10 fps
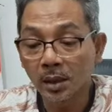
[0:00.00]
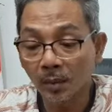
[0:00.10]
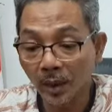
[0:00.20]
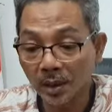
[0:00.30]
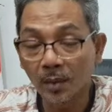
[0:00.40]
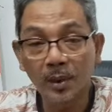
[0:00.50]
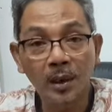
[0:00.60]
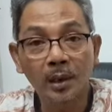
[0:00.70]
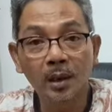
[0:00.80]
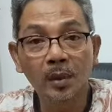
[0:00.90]
saya baca
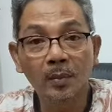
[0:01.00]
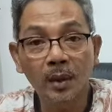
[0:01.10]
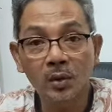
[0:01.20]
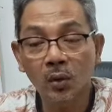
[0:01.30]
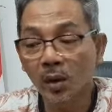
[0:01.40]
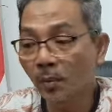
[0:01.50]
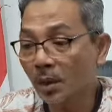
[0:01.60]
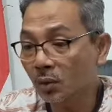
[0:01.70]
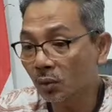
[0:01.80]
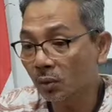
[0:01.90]
beritanya bahwa Pak Jokowi
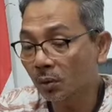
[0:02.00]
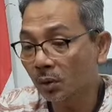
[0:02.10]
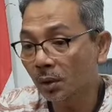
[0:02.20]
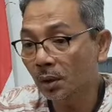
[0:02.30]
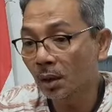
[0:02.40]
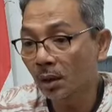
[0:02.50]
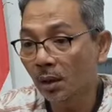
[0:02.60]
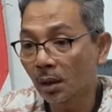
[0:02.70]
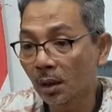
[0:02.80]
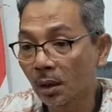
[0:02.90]
masuk
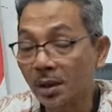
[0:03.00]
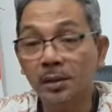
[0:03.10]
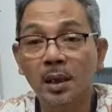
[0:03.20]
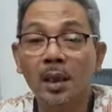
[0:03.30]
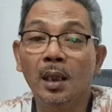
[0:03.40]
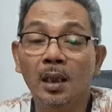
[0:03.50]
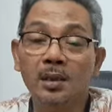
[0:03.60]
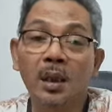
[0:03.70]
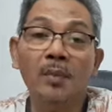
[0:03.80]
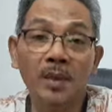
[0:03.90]
eh, setelah
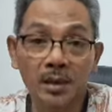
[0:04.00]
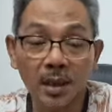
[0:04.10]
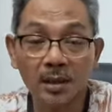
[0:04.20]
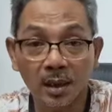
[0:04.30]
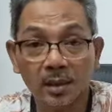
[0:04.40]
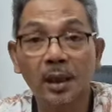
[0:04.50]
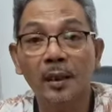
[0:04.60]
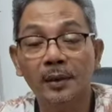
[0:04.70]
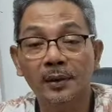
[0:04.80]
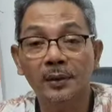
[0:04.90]
acara misa
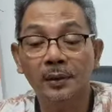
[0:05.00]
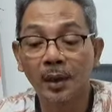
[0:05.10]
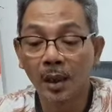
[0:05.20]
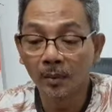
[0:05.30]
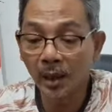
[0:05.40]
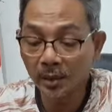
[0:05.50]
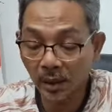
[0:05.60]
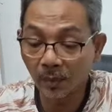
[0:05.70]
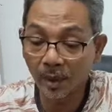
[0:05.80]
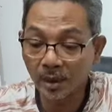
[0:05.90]
selesai. Baik,
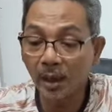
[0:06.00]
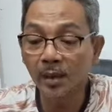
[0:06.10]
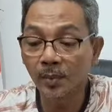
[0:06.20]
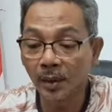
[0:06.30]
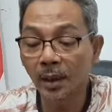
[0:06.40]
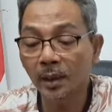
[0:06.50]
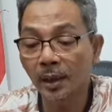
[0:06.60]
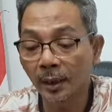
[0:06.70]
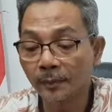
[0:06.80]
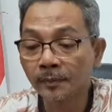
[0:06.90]
saya baca nih
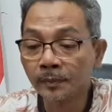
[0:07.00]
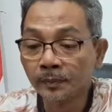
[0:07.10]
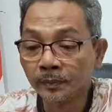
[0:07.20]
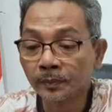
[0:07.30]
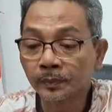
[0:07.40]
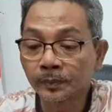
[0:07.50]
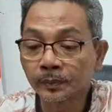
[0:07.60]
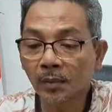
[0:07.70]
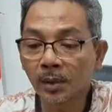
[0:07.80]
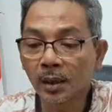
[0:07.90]
beritanya ya.
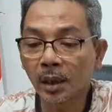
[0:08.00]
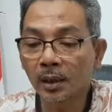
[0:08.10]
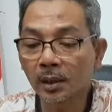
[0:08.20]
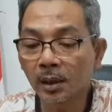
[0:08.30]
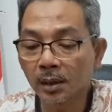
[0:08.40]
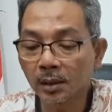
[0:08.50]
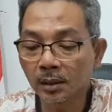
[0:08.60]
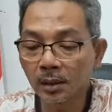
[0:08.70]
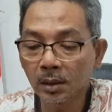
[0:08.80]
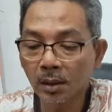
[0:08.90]
sambilkan yang
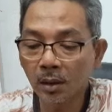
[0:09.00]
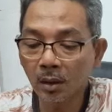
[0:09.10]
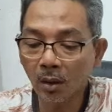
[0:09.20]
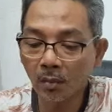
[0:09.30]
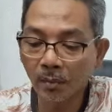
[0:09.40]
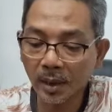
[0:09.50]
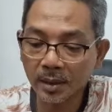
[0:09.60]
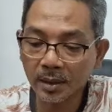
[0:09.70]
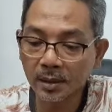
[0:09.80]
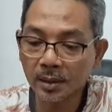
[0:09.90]
dari
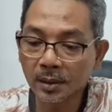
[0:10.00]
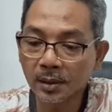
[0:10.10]
Kompas.